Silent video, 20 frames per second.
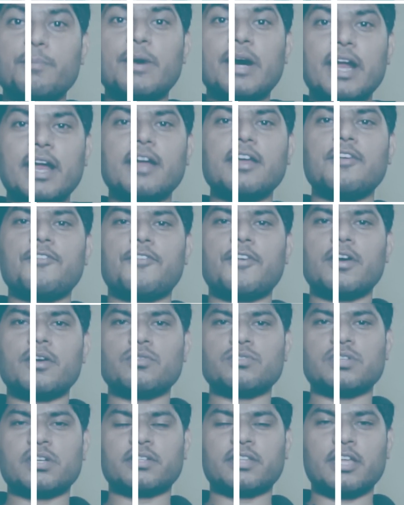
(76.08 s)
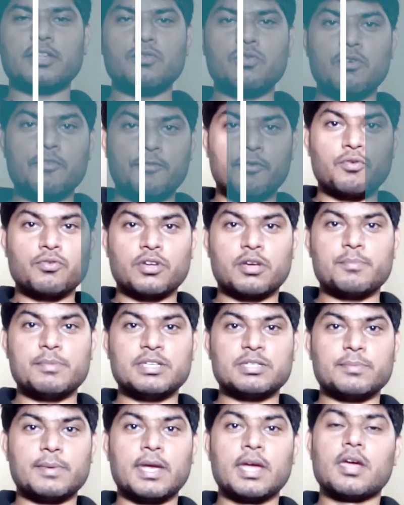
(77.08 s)
एक बड़ा डिफरेंट हो सकता है दोनों फ़ोन के
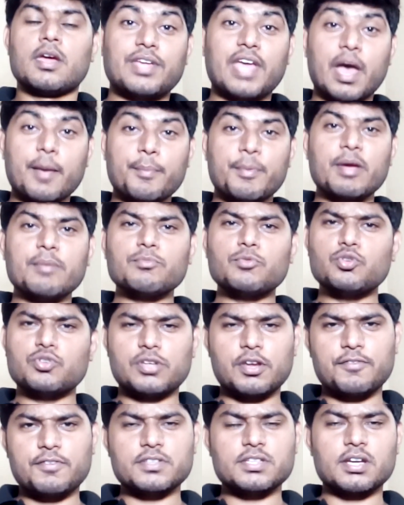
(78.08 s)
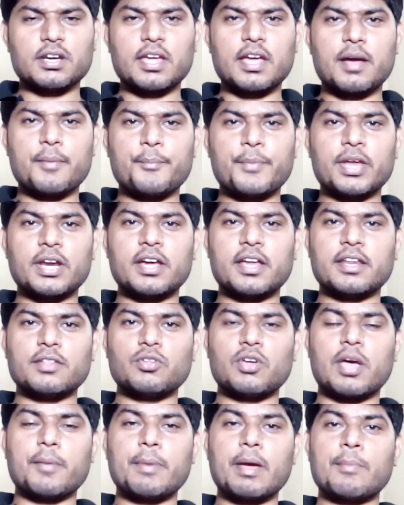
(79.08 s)
बीच में और यहाँ पे हम दूसरे फीचर की कंपेयर
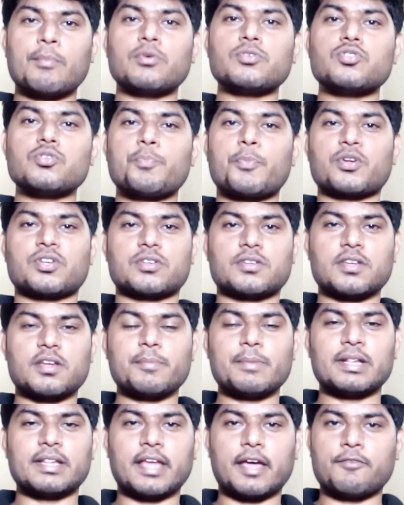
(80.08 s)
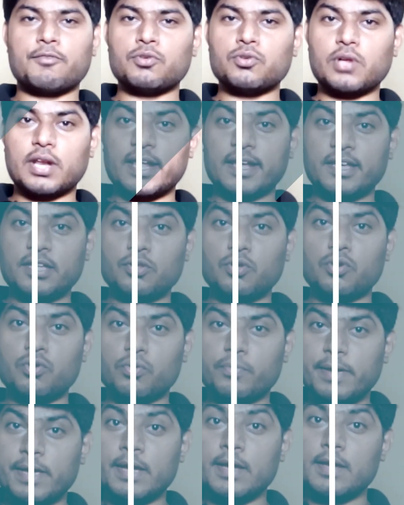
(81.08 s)
करें तो यहाँ पे आपको जो प्रोसेसर मिलता है वो हालांकि
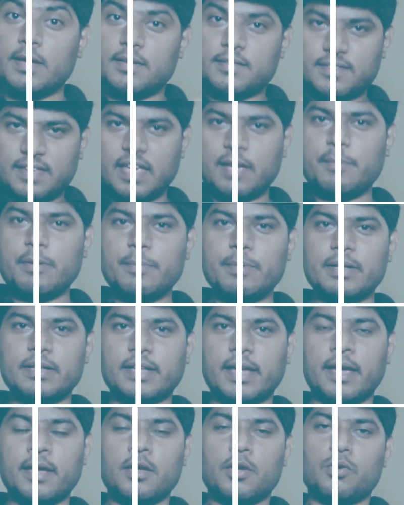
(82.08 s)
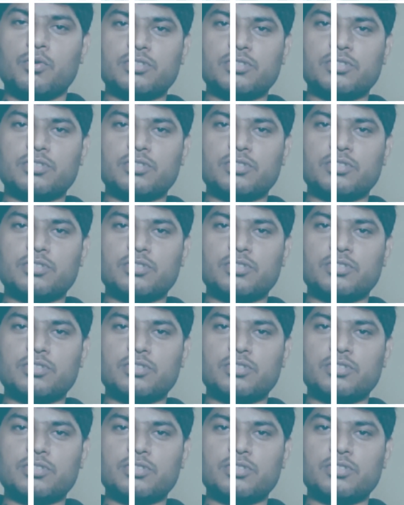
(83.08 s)
दोनों में सेम ही मिलता है